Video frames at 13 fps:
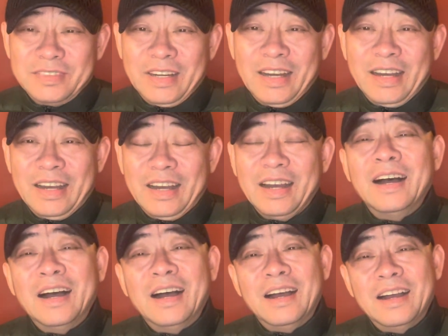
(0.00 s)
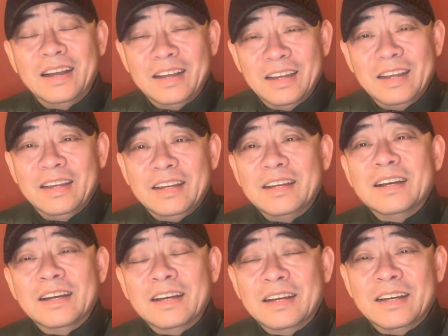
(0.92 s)
啊，
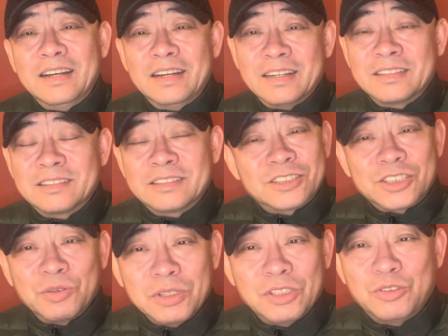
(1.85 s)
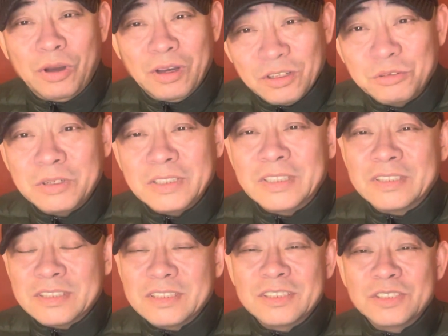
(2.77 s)
嗯，指挥全国的
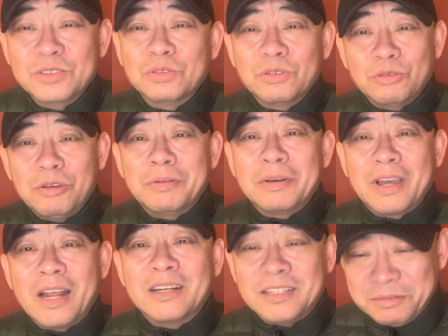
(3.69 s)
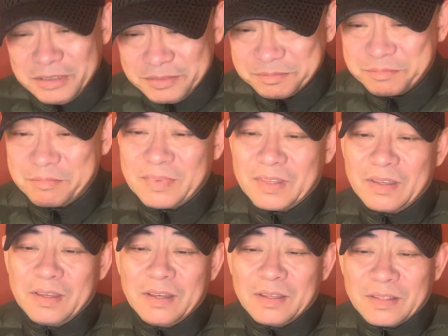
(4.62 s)
四星工作队们干了什么？
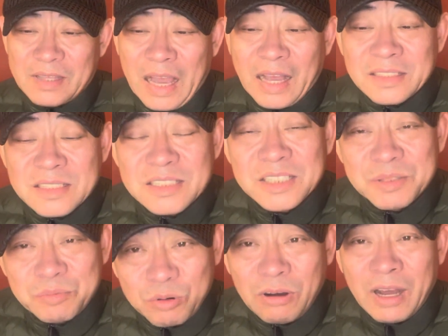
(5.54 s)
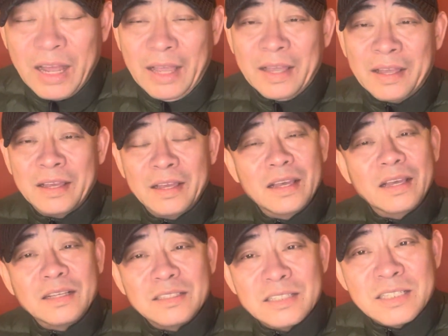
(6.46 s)
打击迫害，
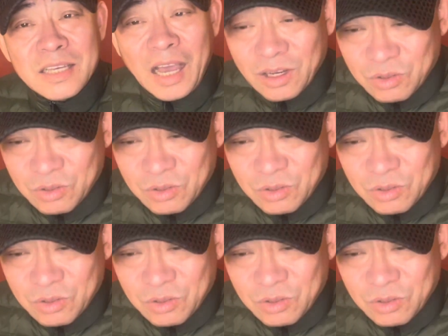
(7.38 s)
假